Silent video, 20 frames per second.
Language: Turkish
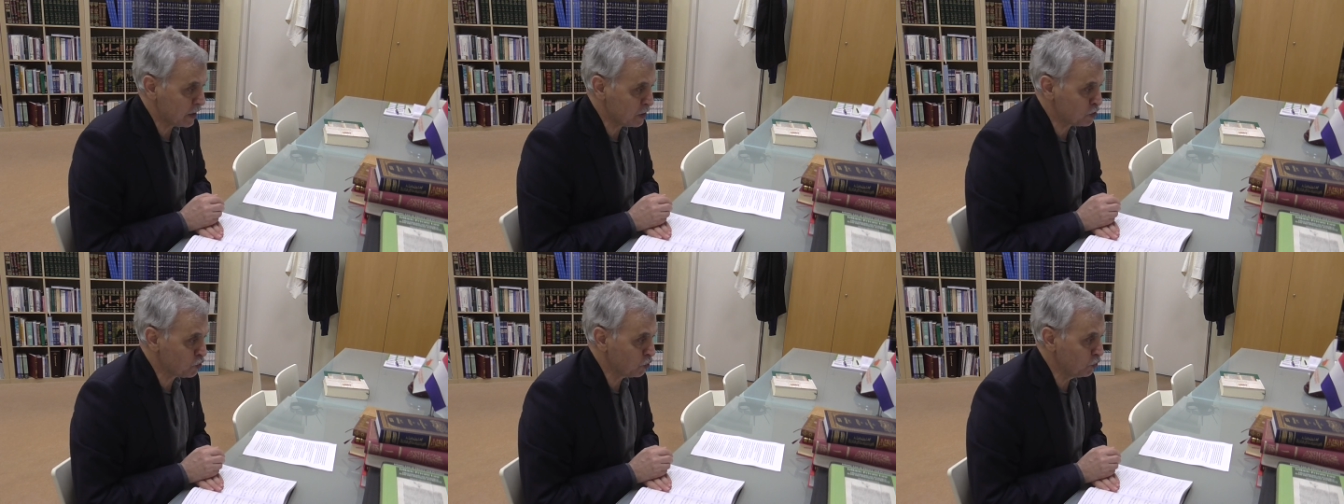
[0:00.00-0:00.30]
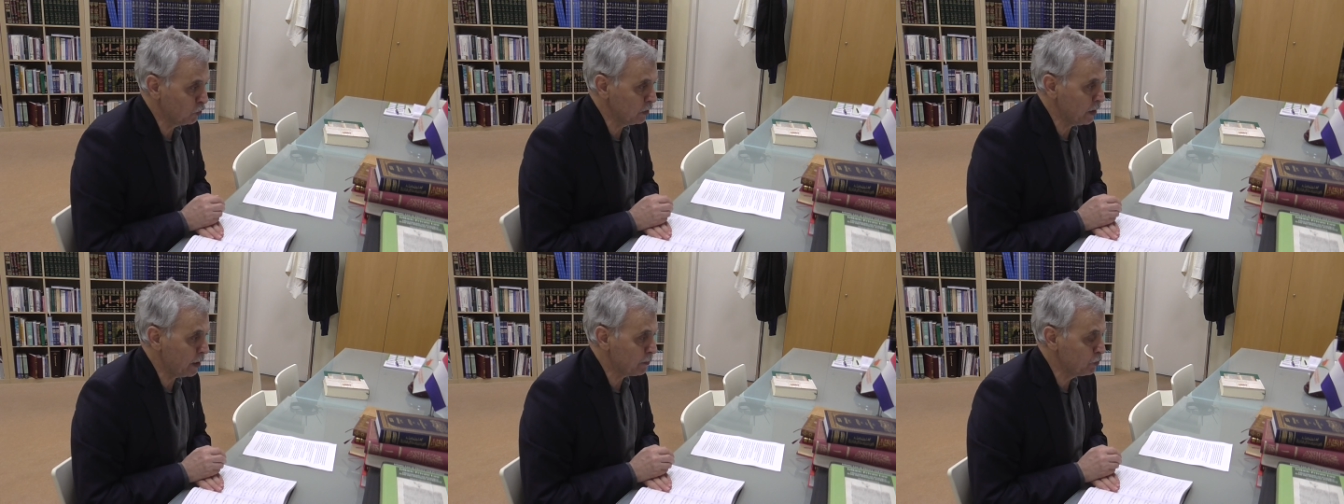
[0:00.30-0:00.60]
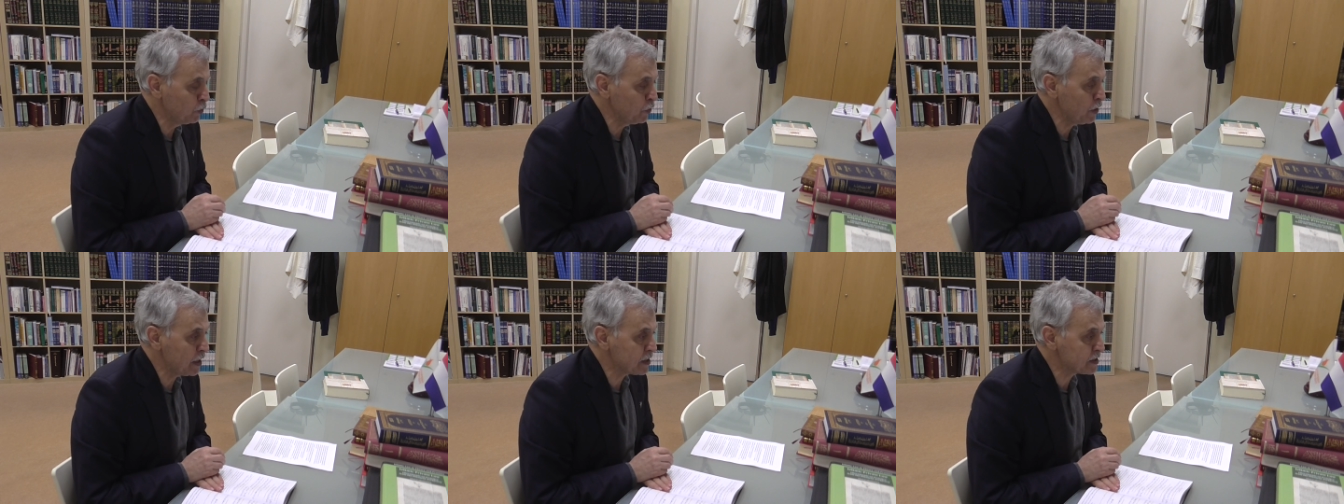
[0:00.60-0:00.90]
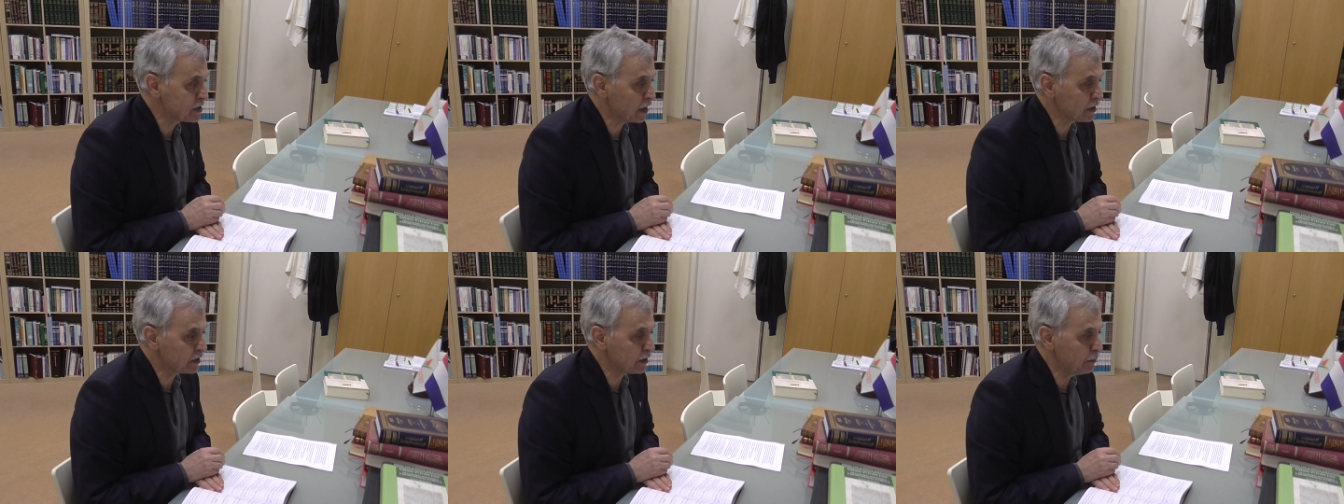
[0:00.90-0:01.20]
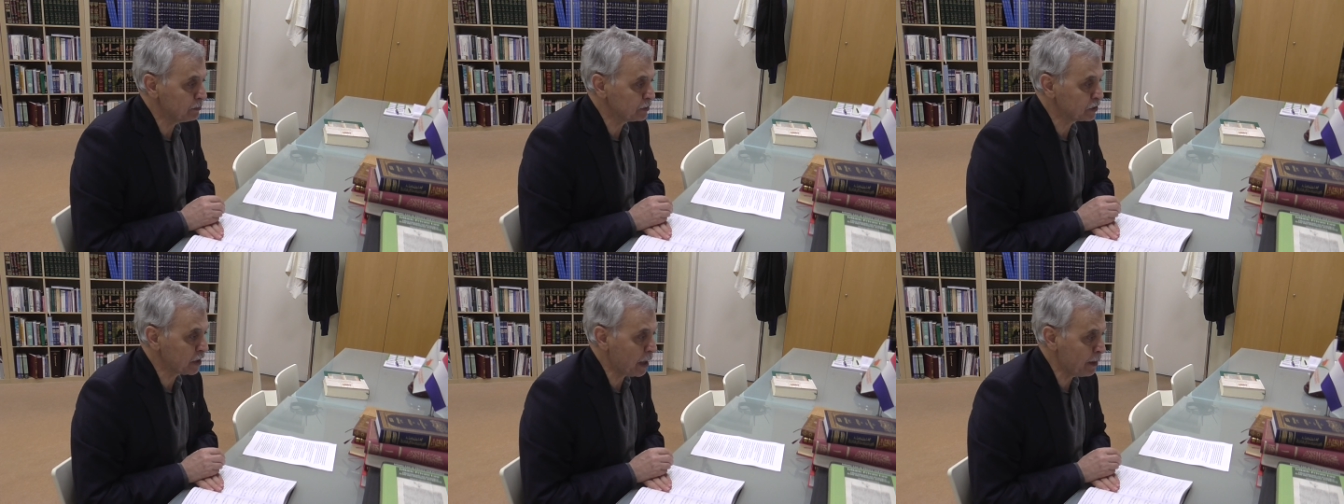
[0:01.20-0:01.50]
Resulullah bunu
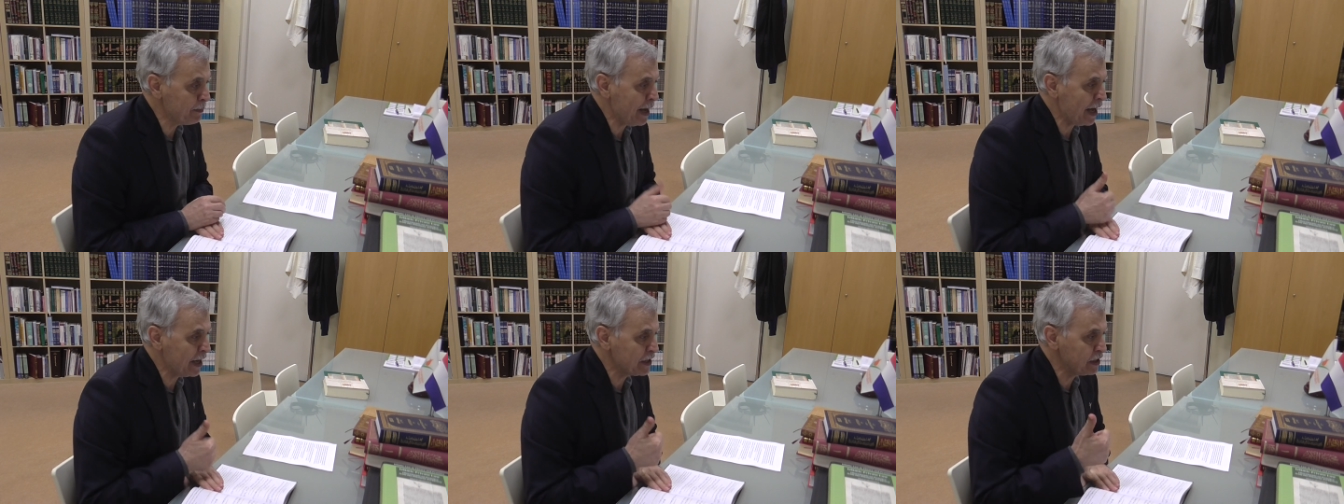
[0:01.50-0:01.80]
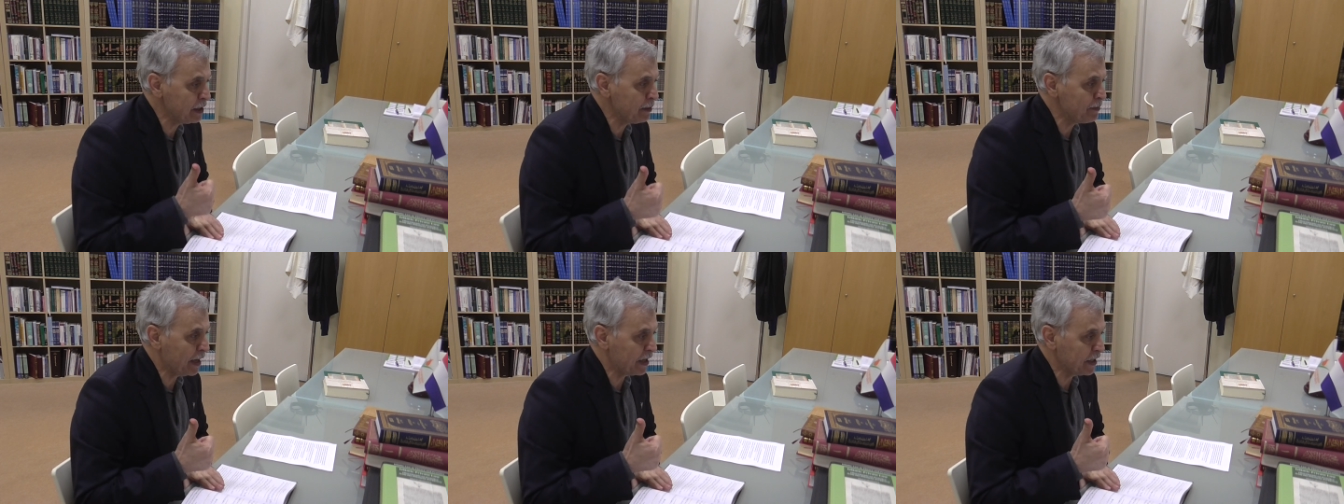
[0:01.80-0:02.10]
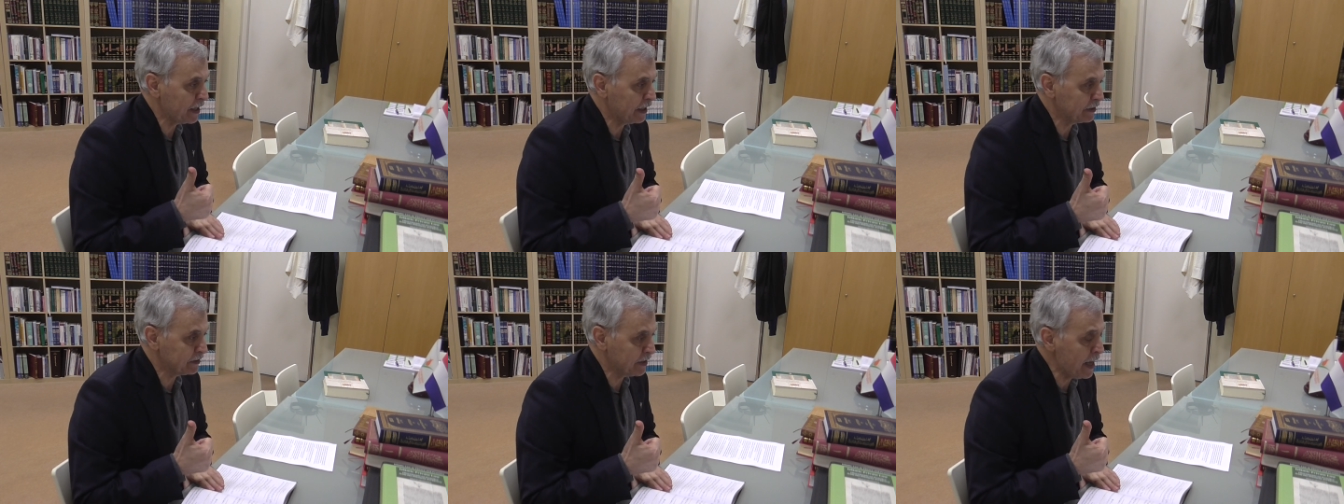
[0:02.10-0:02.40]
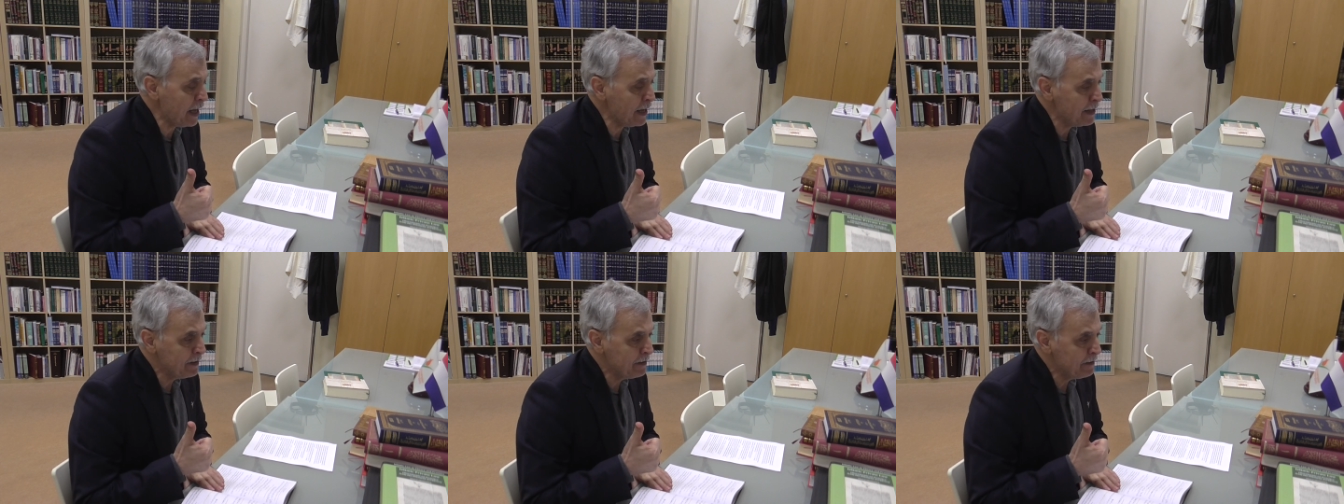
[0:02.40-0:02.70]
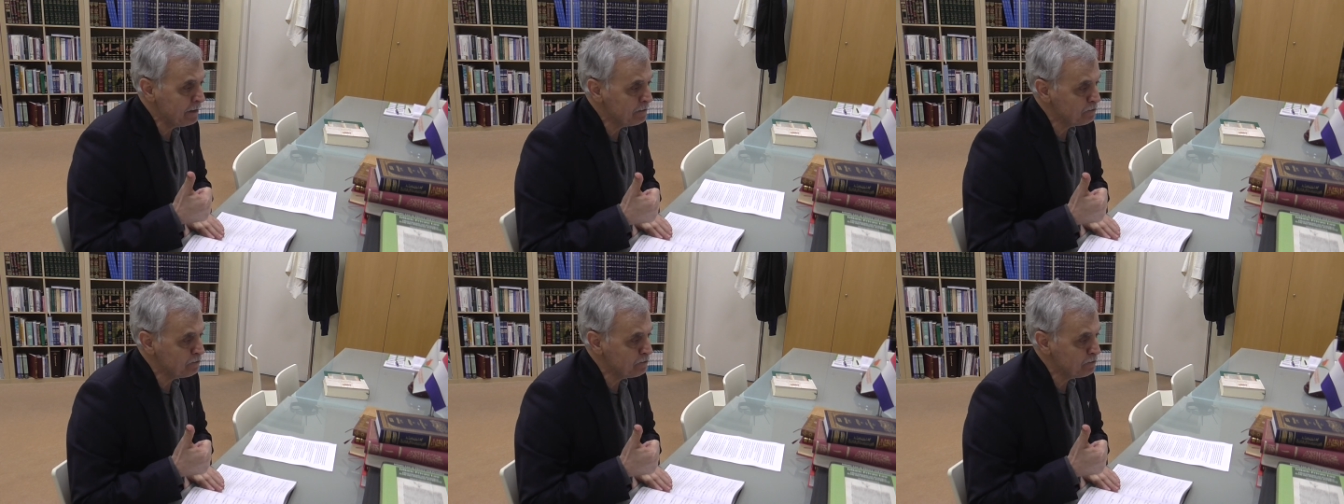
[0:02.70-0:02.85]
yasaklamış. Ama hangi manada?